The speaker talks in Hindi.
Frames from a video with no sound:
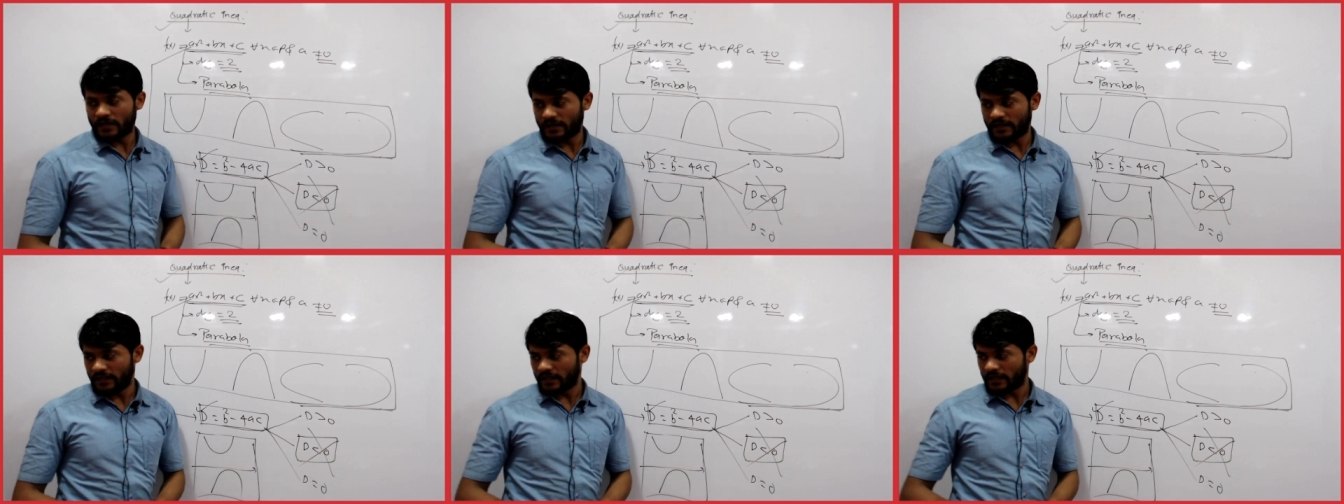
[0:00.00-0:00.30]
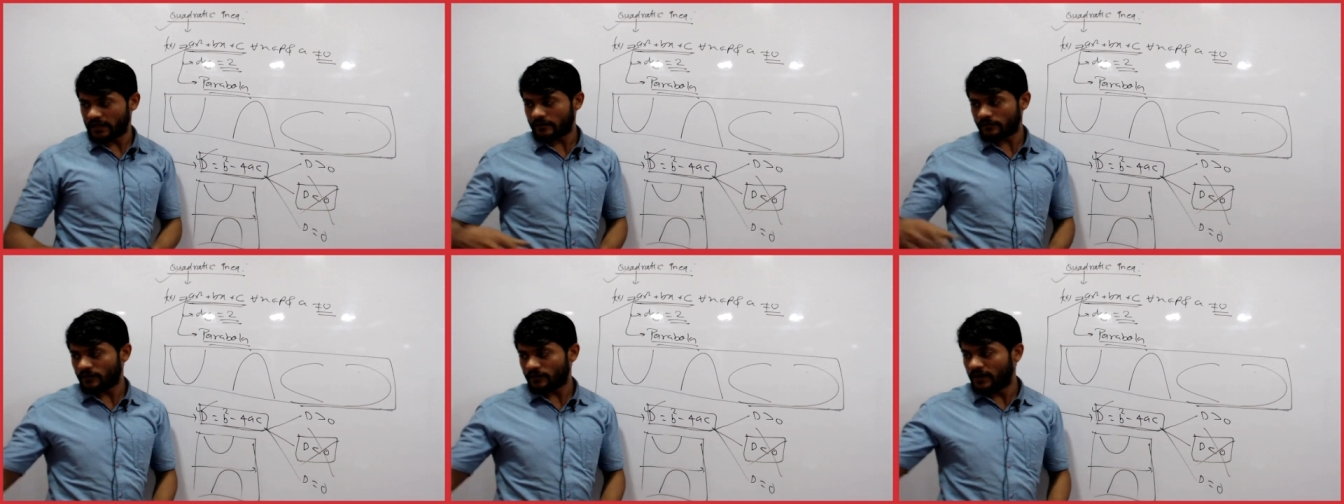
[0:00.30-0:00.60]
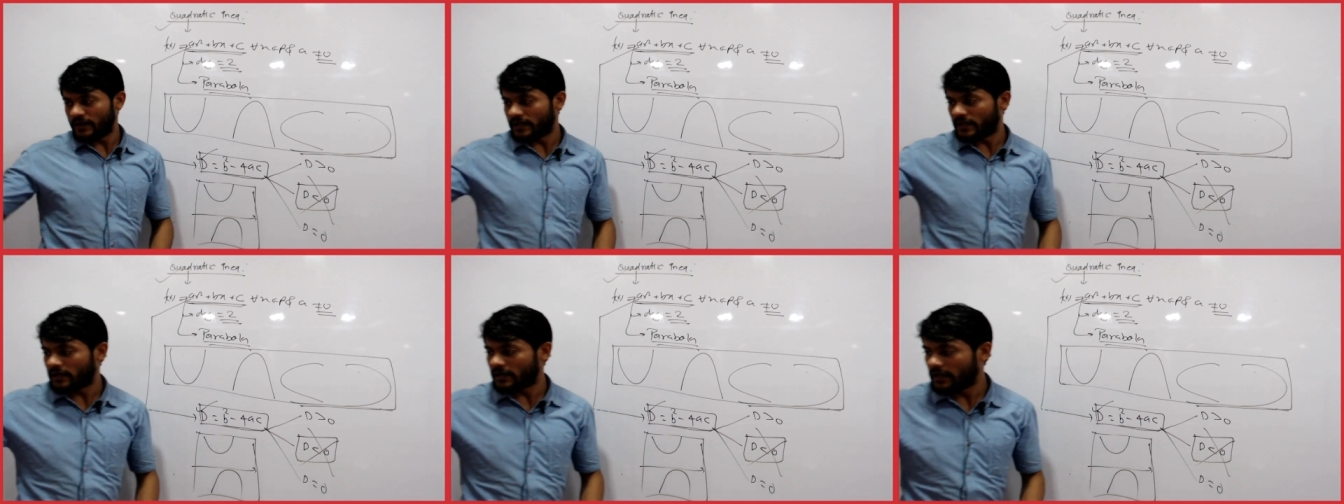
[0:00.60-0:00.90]
डी कैलकुलेट
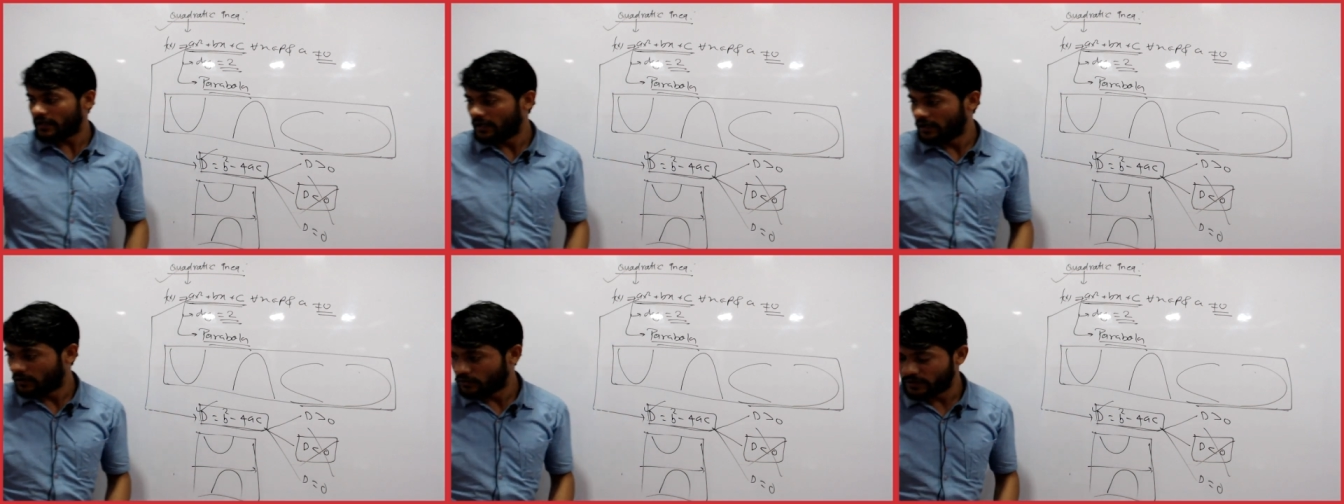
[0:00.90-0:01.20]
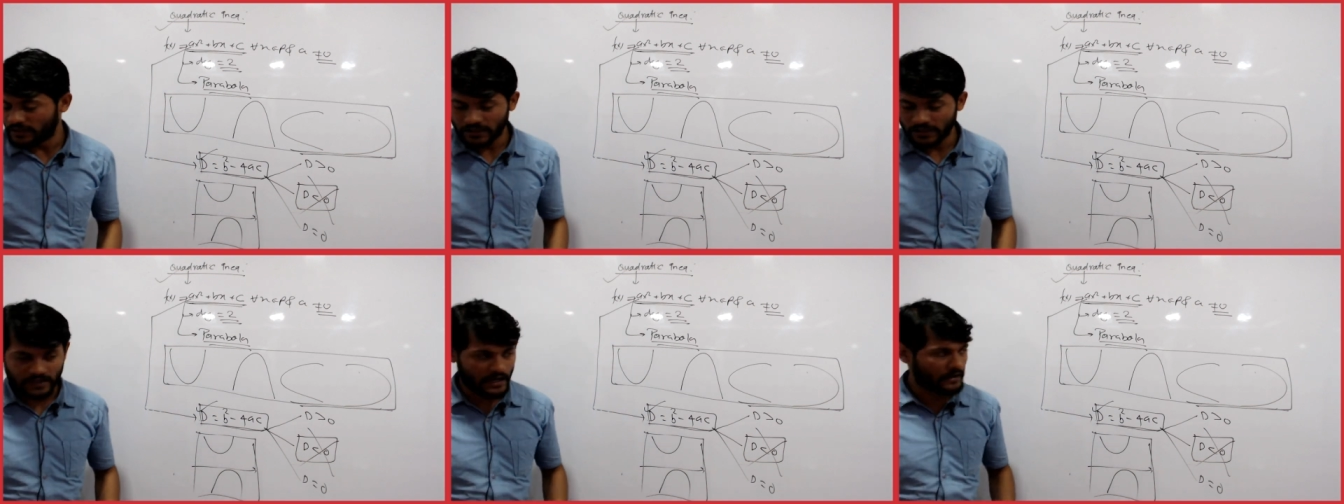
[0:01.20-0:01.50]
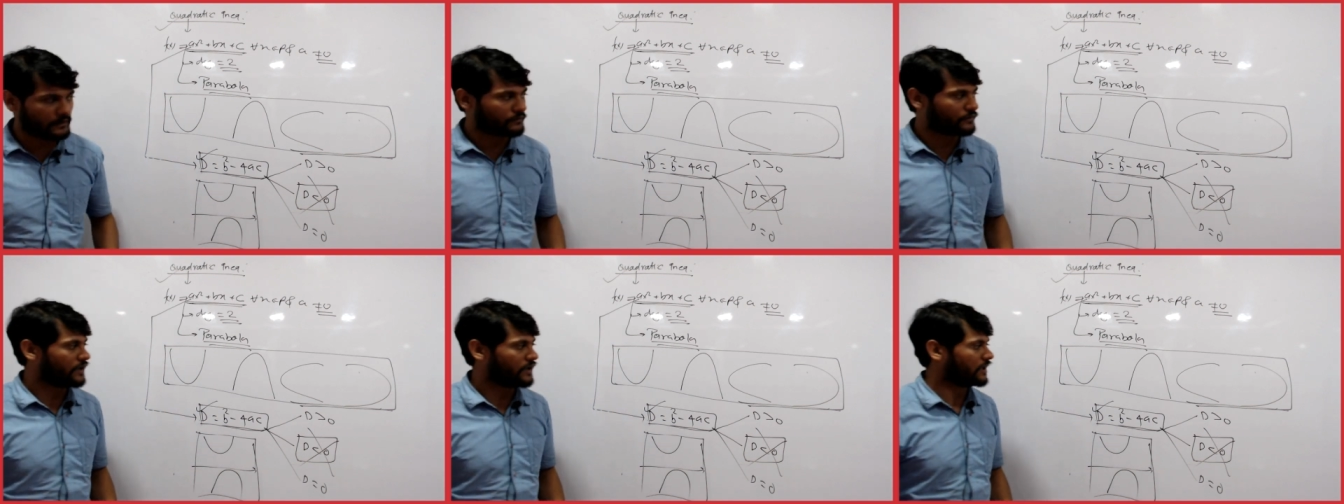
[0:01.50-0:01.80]
करना है और डी
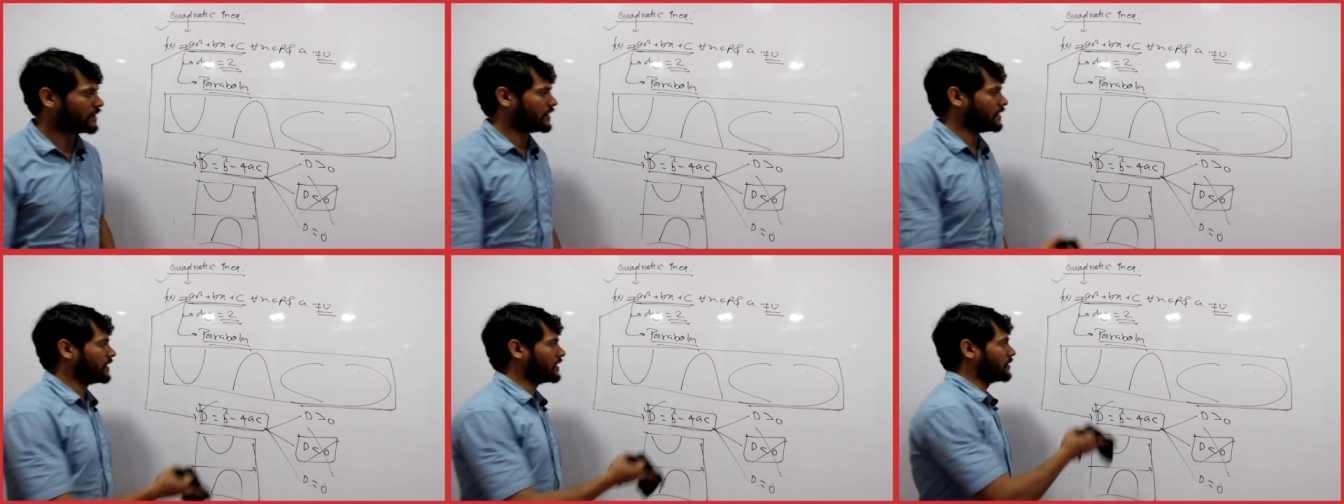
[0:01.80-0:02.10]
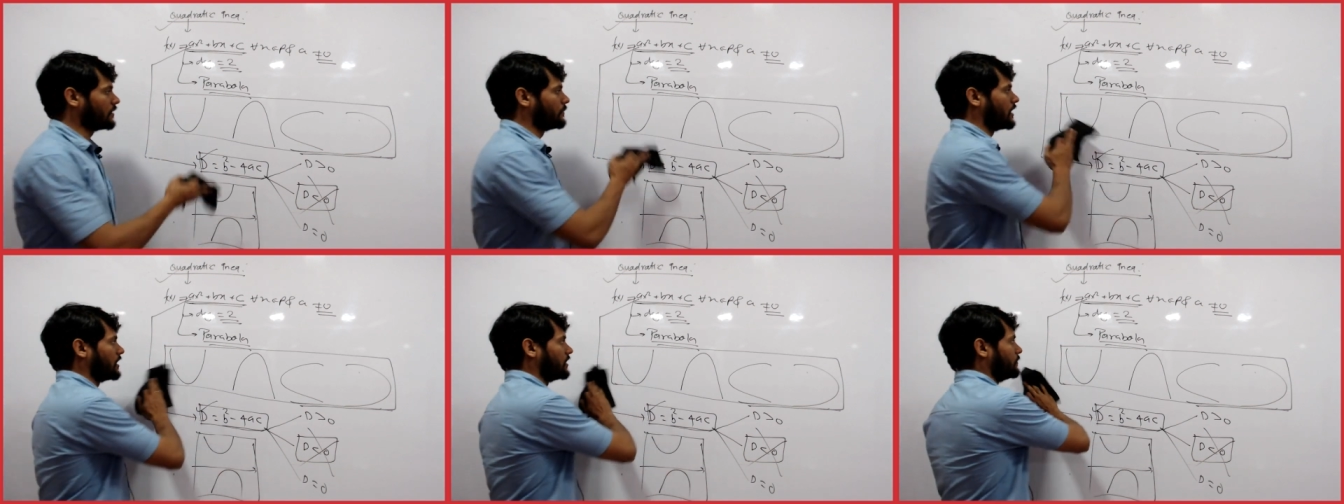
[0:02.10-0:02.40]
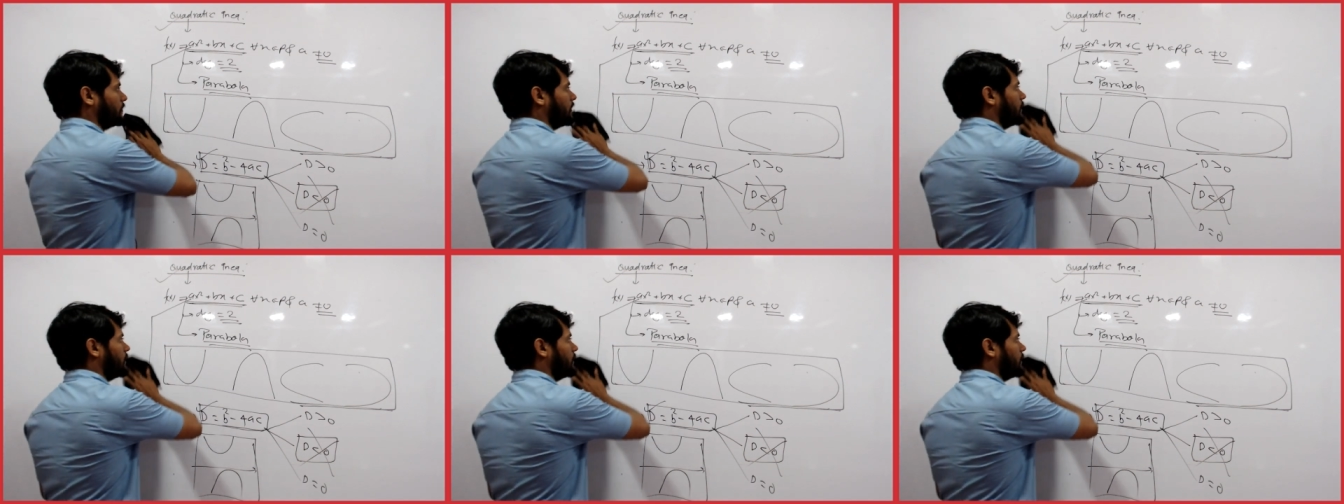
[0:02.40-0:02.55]
कैलकुलेट करने के बाद में